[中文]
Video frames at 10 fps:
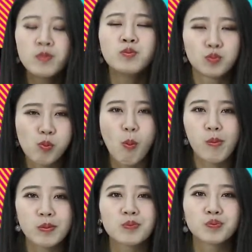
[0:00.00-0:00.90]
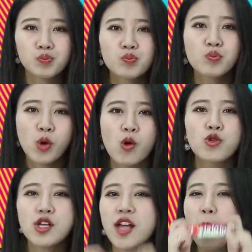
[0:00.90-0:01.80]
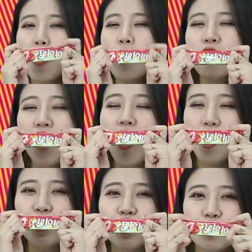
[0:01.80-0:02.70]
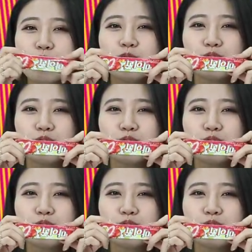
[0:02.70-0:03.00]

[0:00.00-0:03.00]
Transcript: 嗯，我觉得草莓味非常好吃。